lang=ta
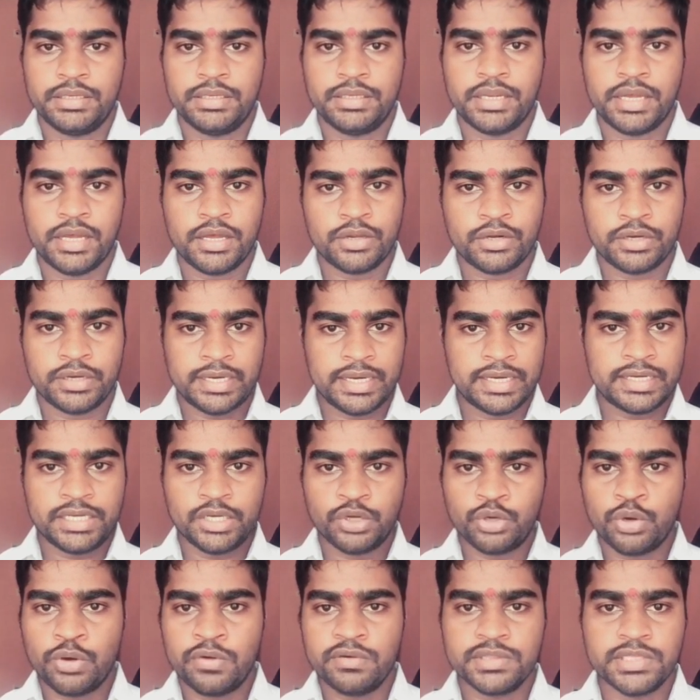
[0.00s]
நான் கெட்ட
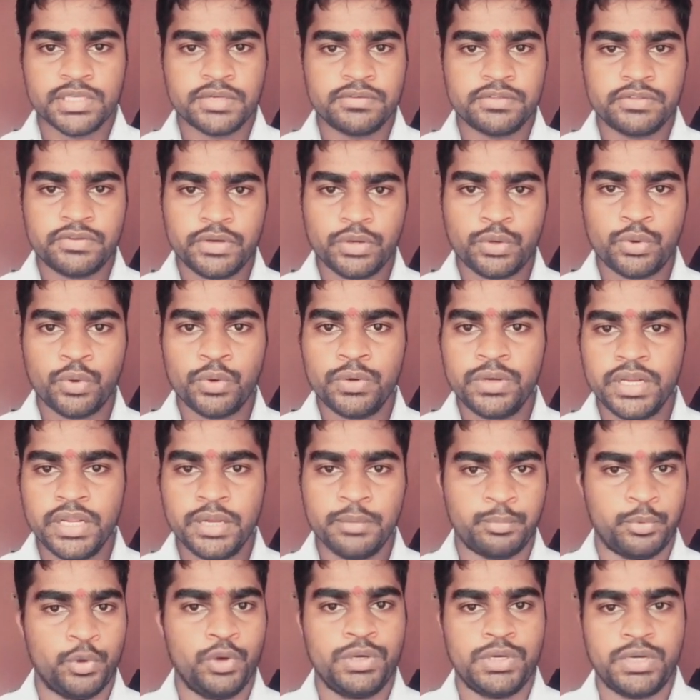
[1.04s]
கோவத்துக்கு வந்துட்டு கொன்னே
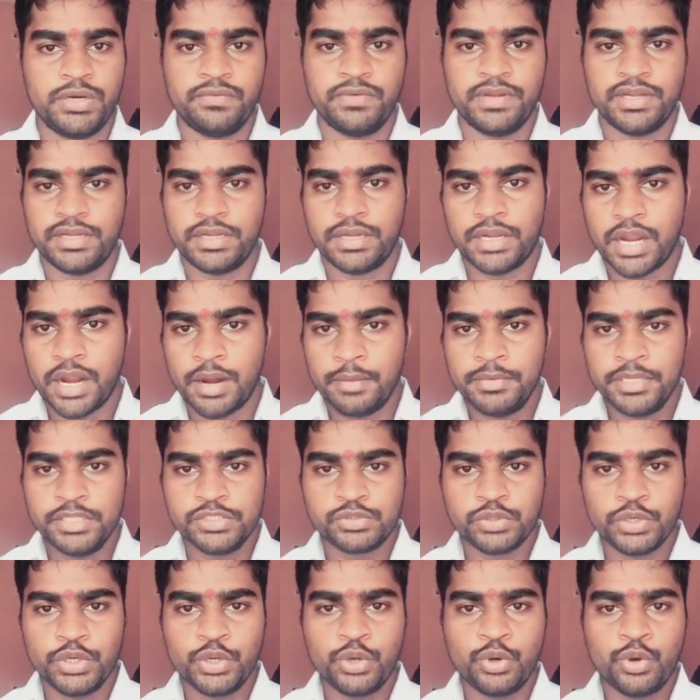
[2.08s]
போட்டுருவேன்
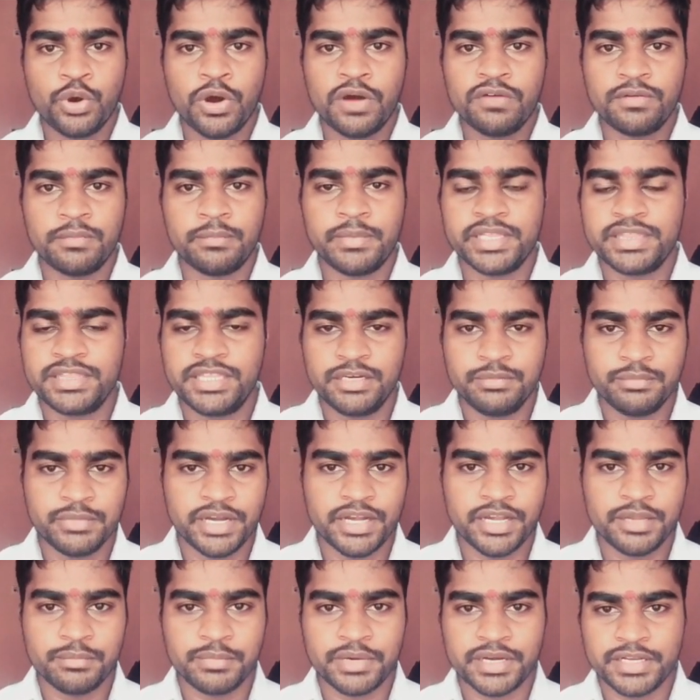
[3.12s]
அப்படின்னு சொல்லி கோவமாக
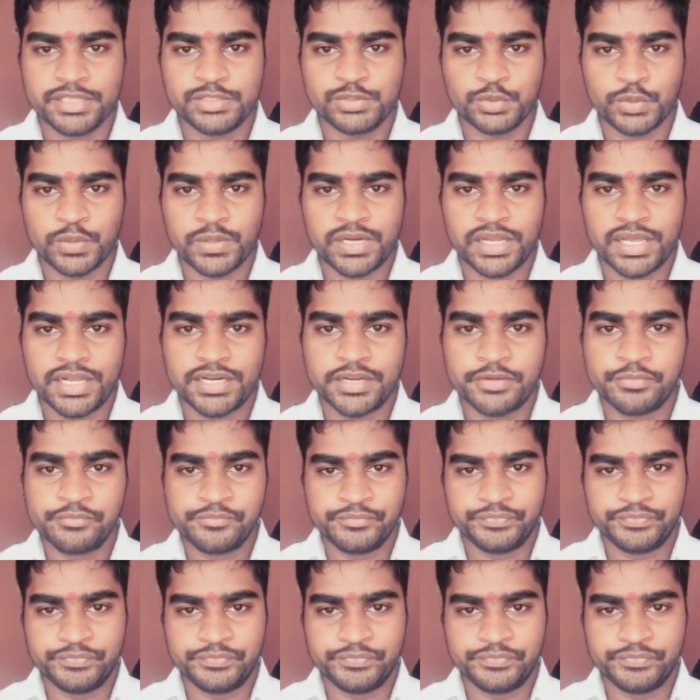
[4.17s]
திருமங்கை மன்னன் சொல்கிறாரு